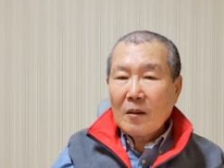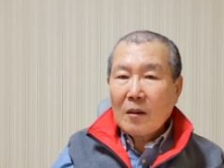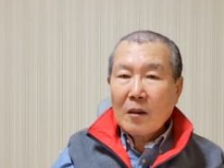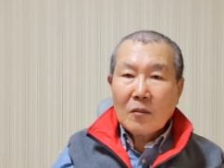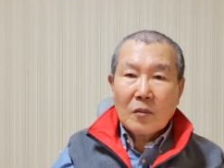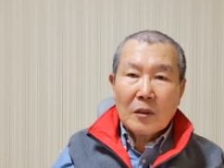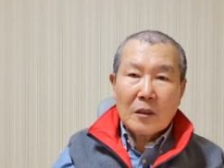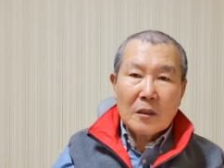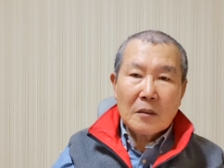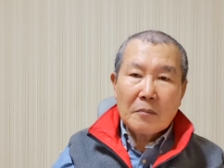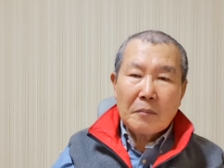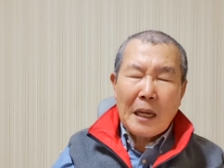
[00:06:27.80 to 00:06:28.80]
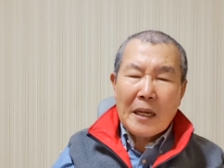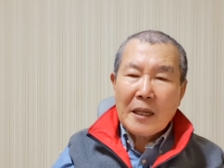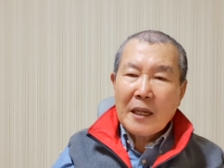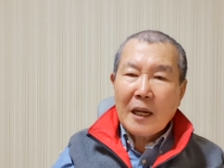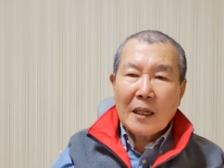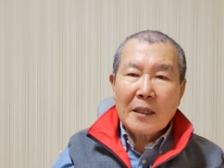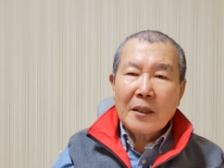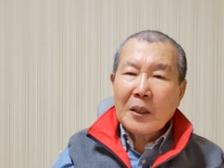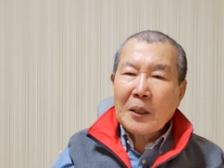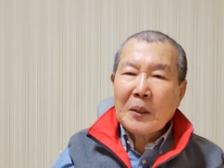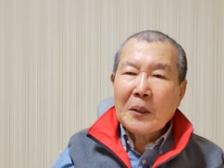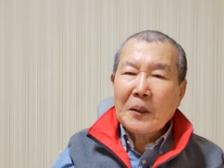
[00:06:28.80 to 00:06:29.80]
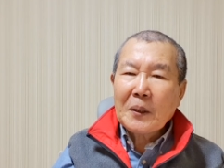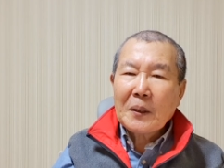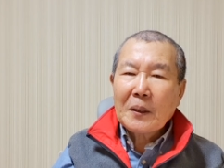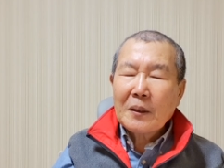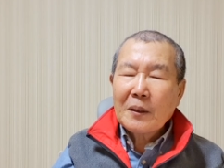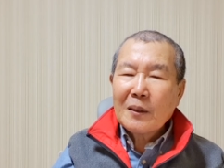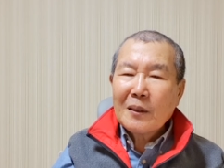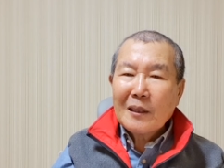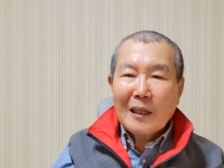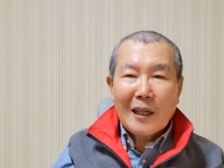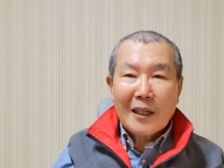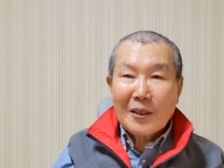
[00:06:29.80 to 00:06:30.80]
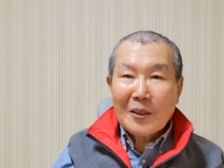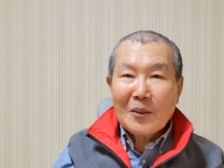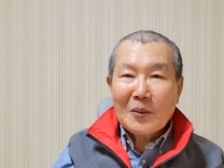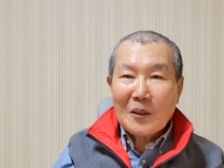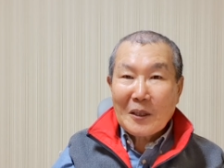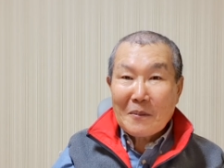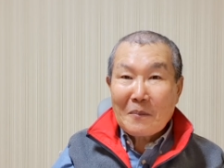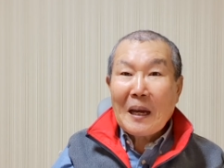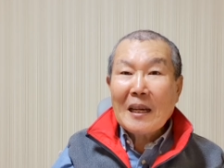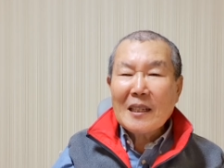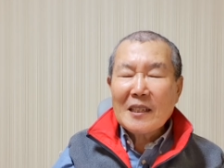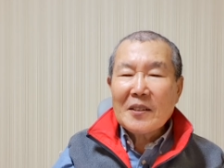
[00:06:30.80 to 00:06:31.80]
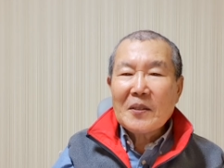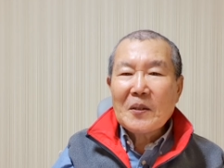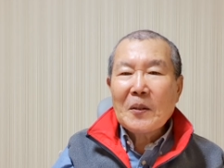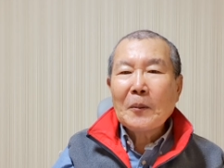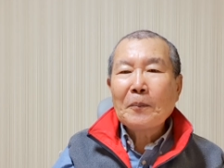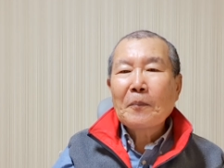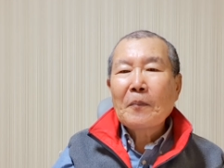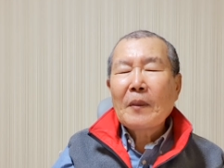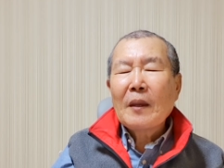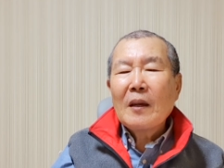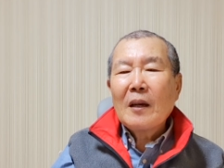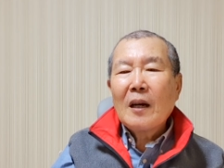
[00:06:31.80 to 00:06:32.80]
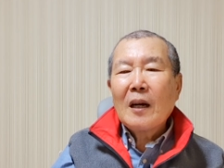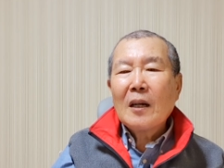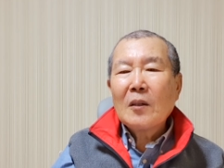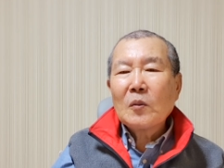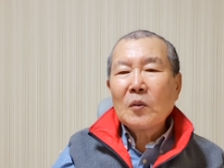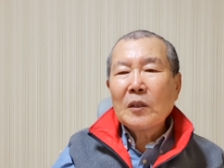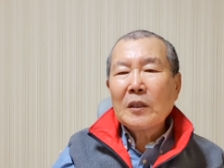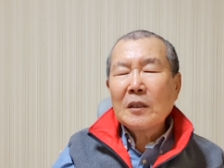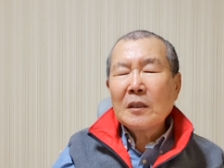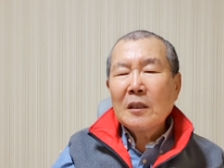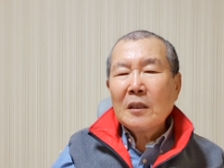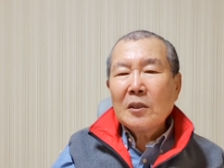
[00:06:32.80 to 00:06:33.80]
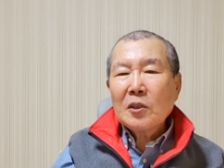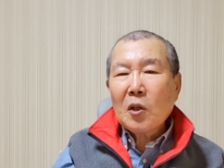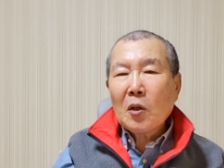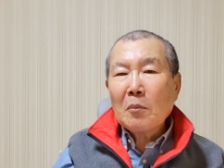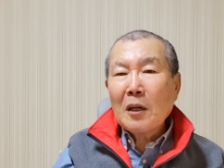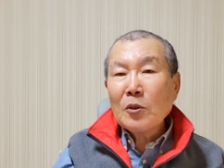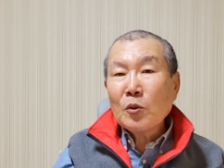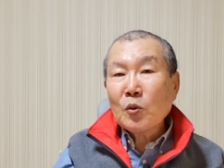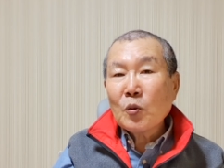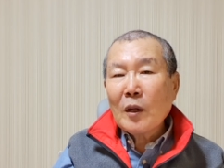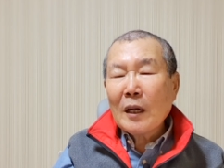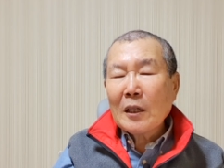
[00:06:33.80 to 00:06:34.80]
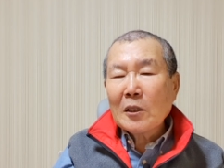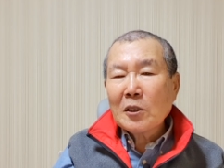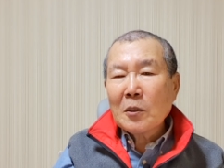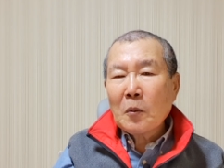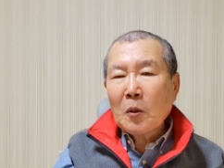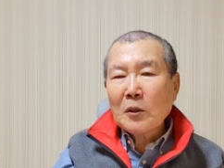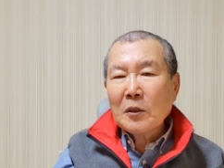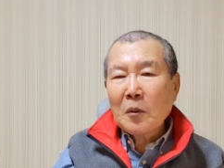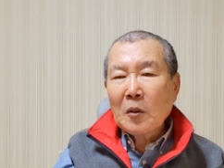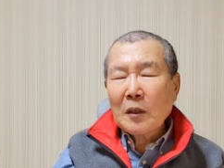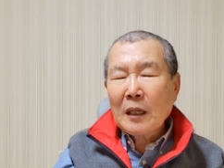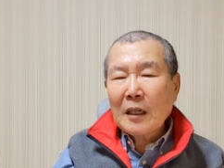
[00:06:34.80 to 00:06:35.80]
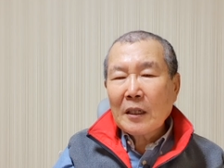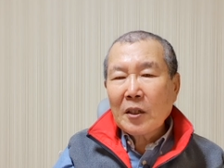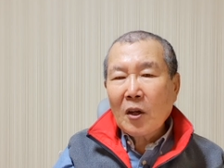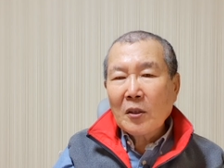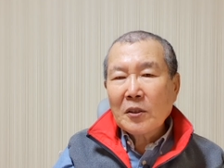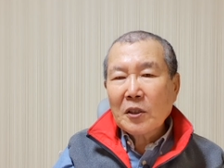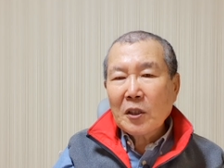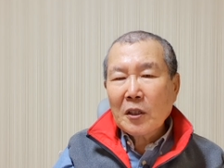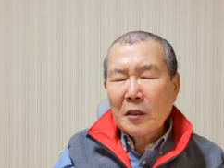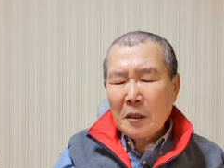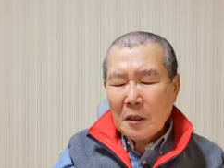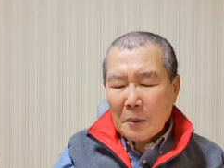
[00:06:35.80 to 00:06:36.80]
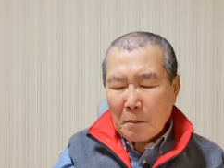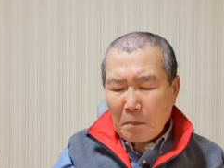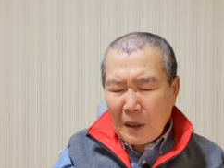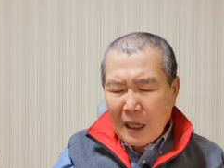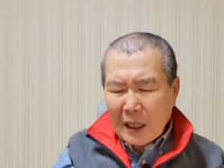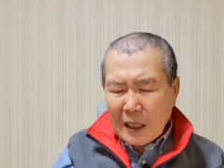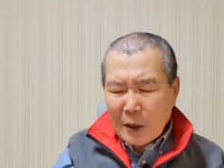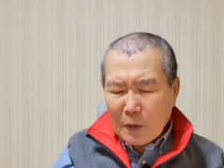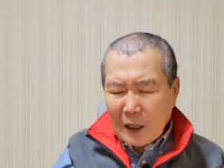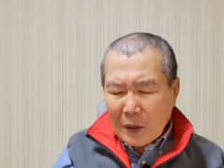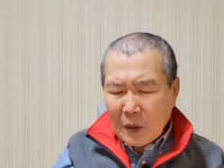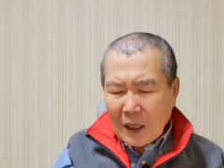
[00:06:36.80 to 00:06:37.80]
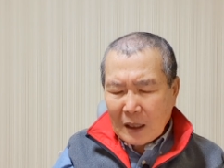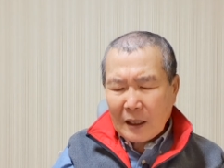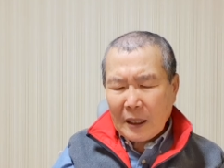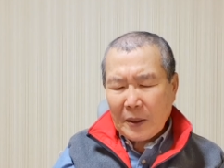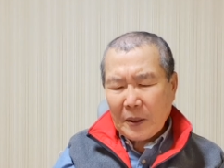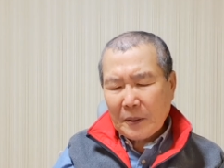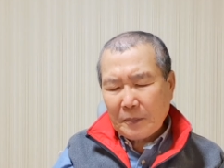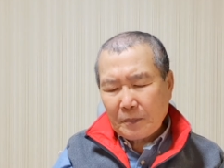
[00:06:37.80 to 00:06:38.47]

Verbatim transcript: 어, 우리는 맹인이 아닌데요. 아니요, 우리는 맹인이지요. 아, 우리는 정말 중요한 것을 보지 못하는 영적인 맹인과도 같아요.